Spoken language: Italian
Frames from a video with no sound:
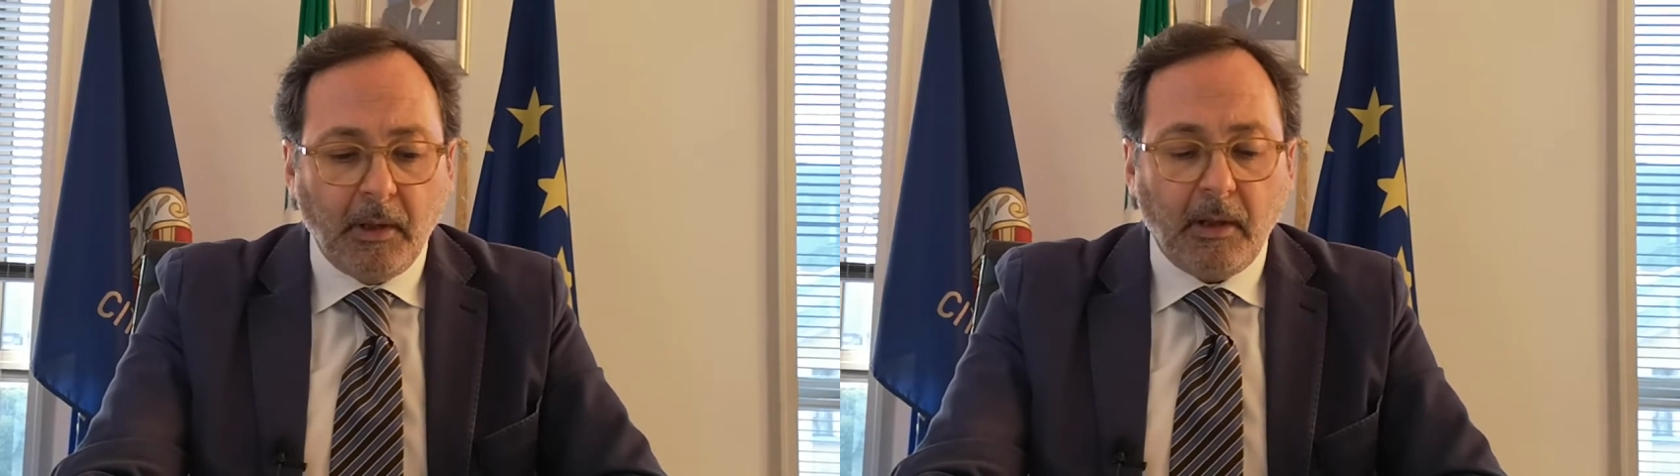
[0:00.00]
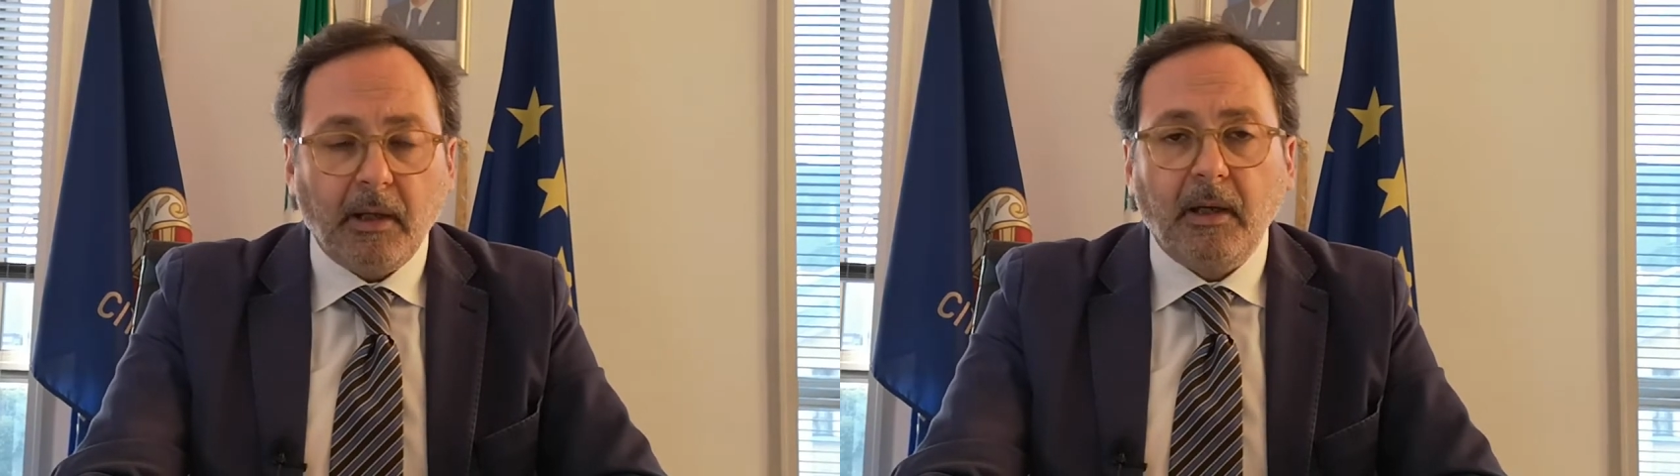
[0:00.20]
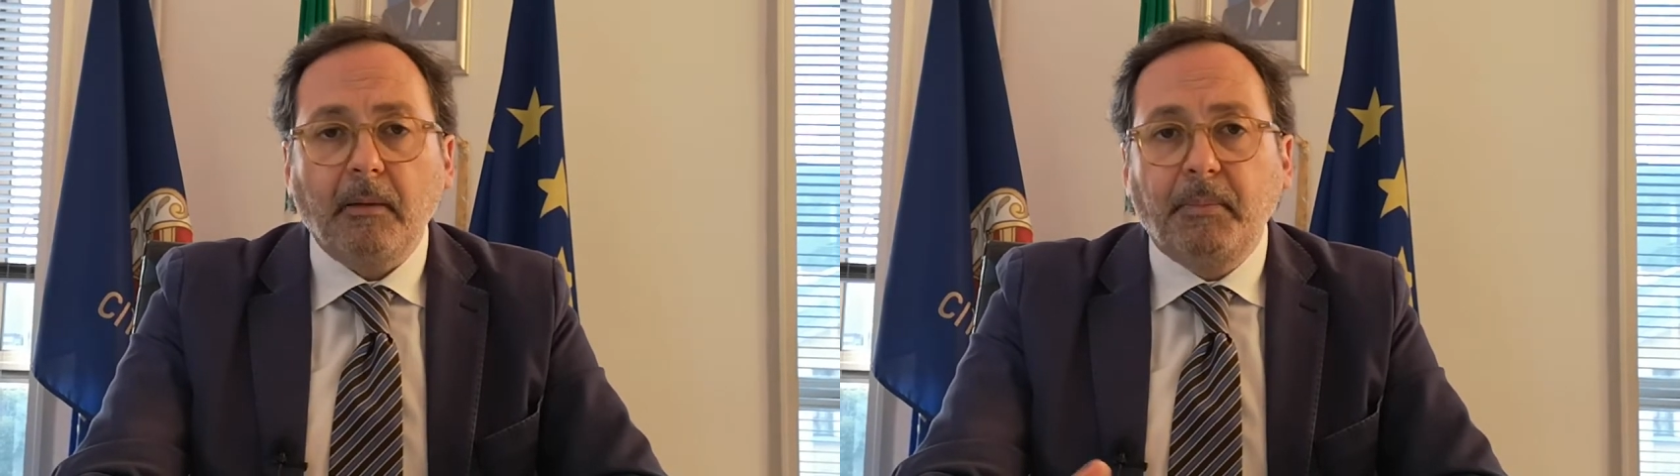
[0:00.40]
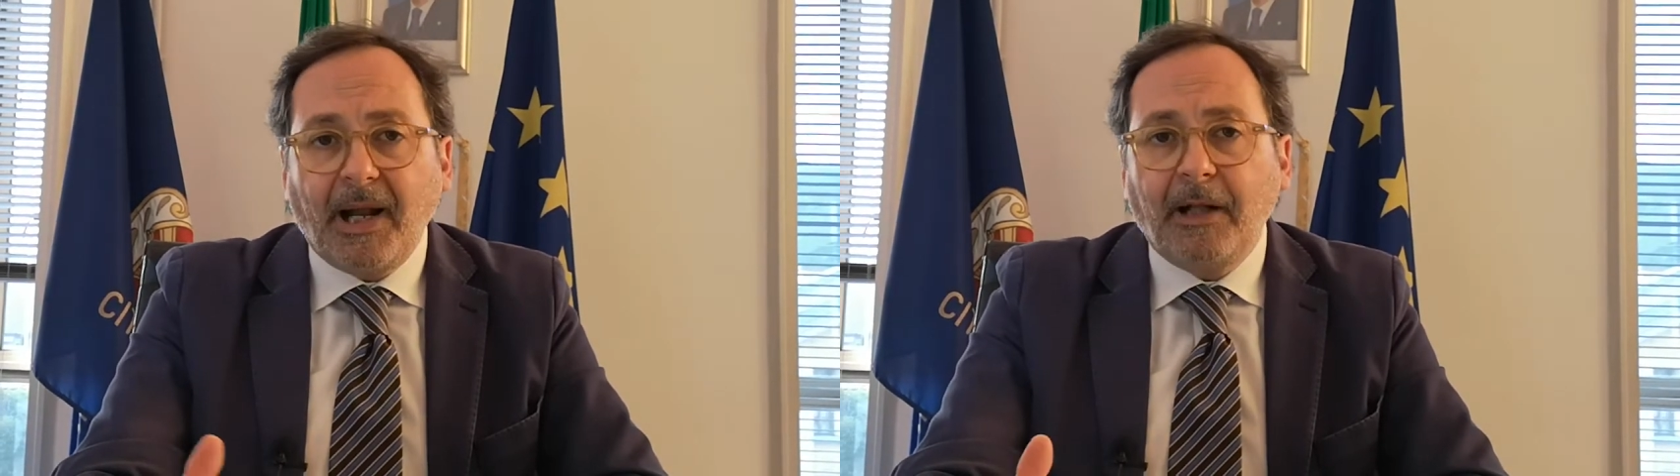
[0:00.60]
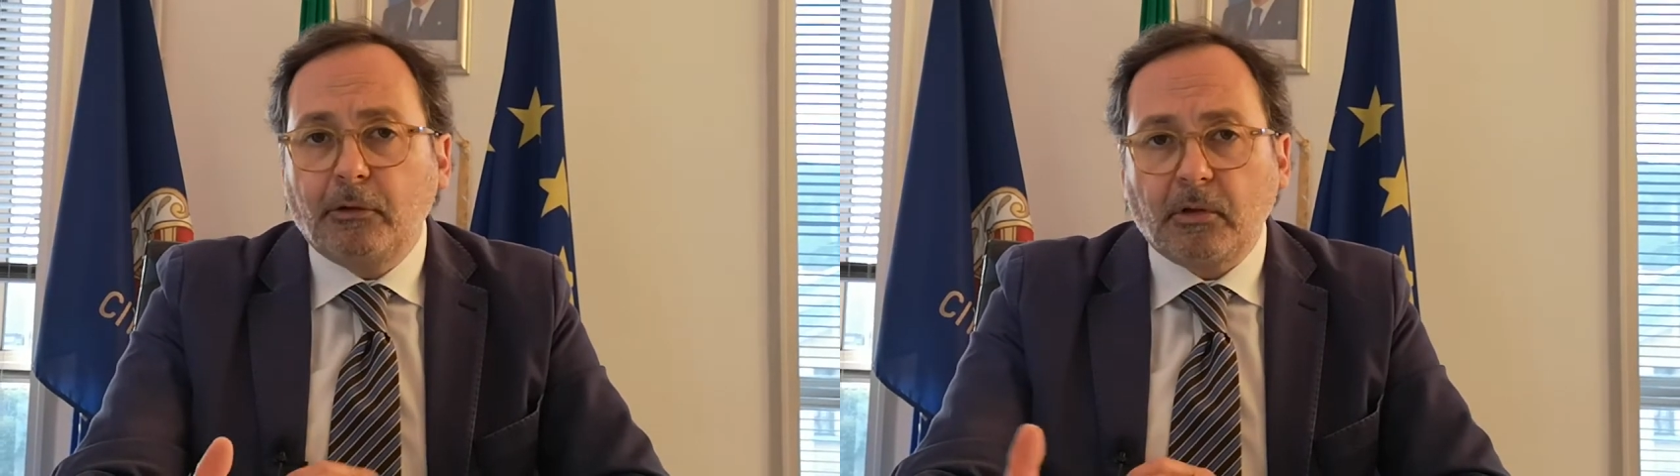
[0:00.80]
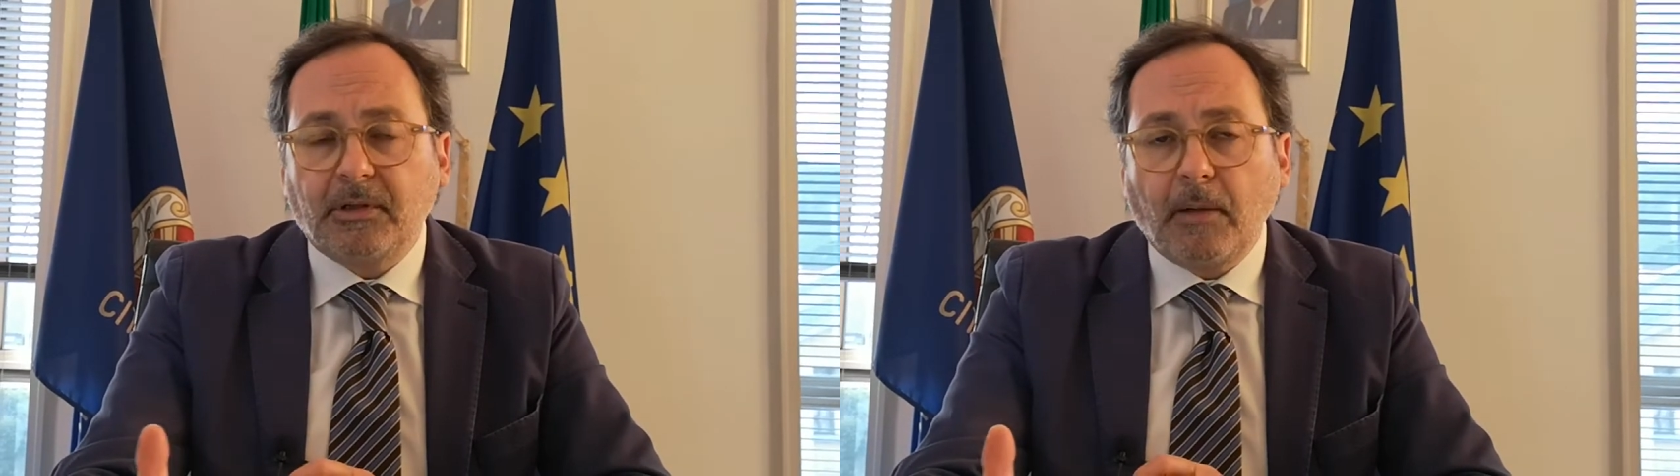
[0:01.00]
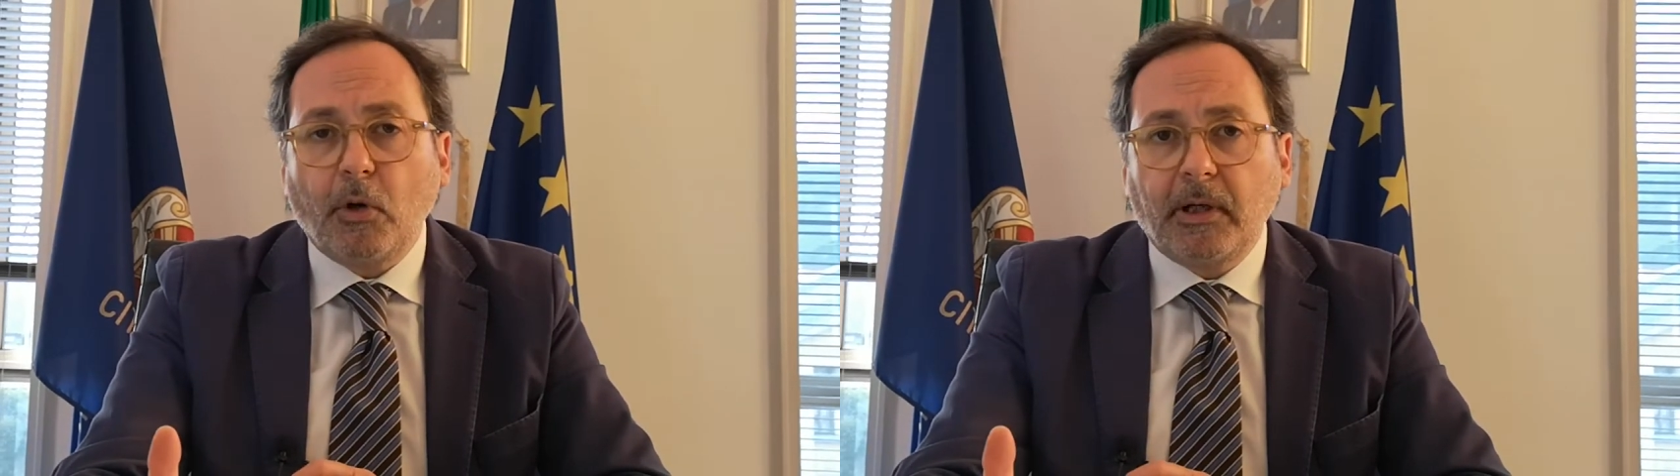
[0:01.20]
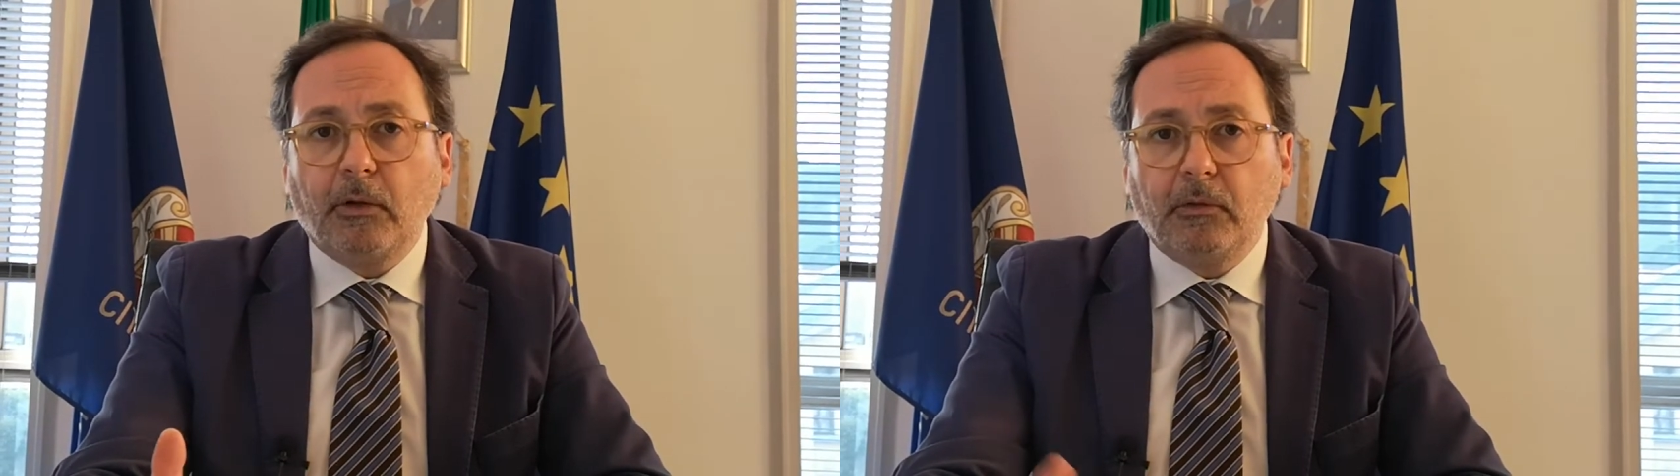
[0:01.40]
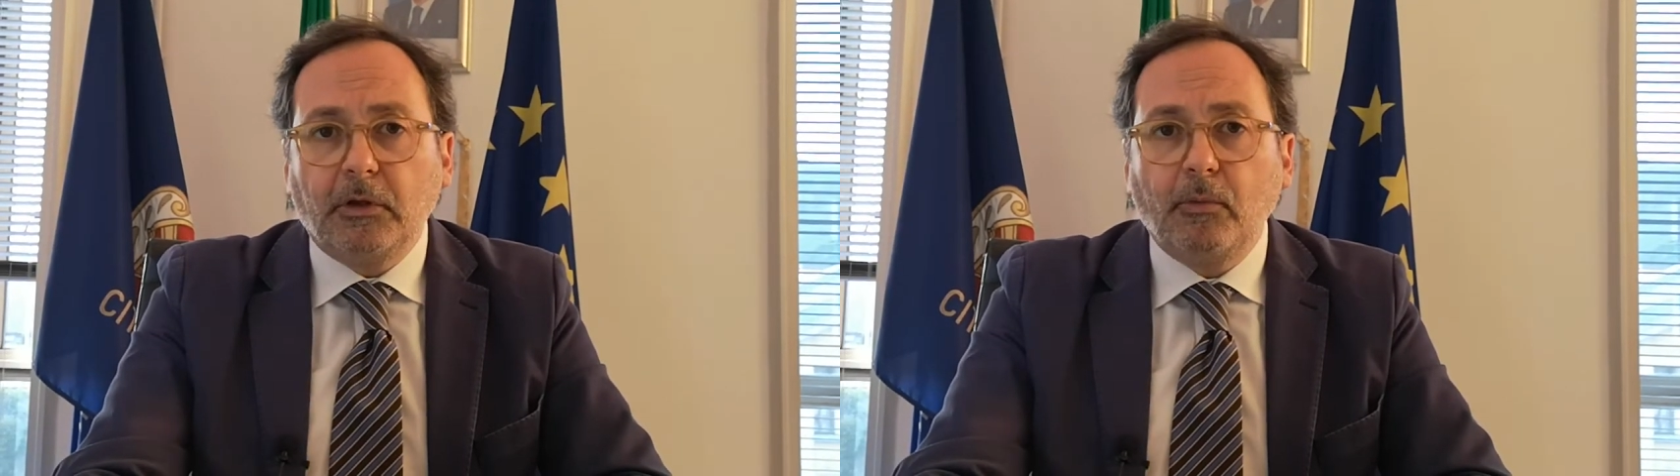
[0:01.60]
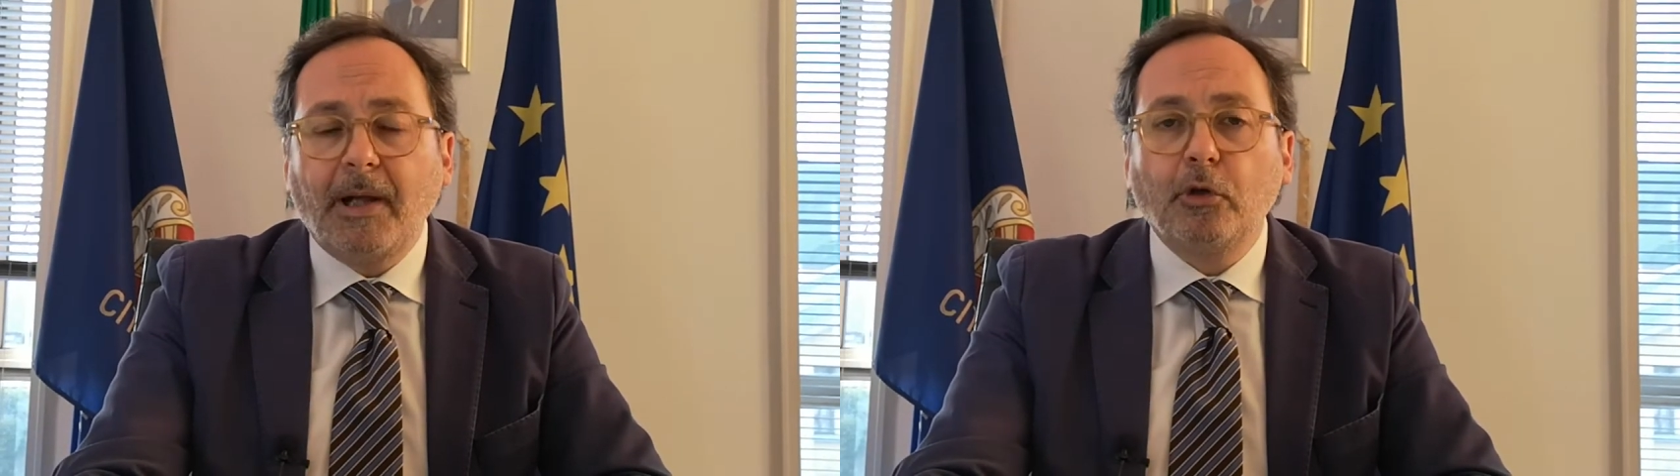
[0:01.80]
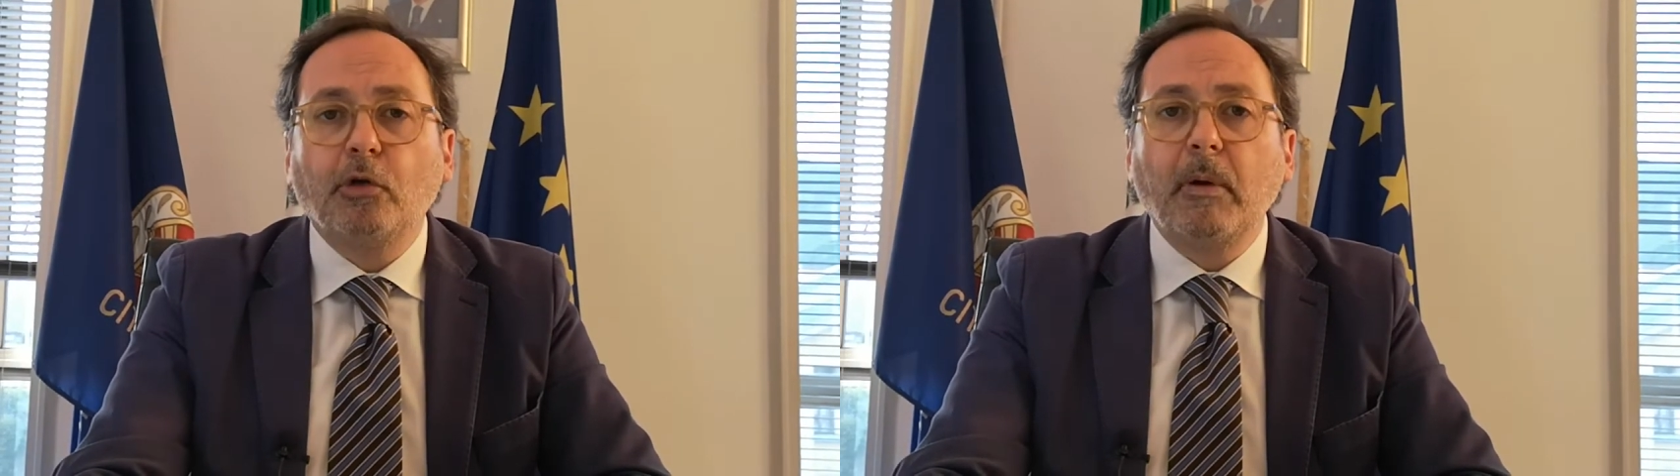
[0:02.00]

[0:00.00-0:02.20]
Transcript: Eh, peraltro stiamo anche continuando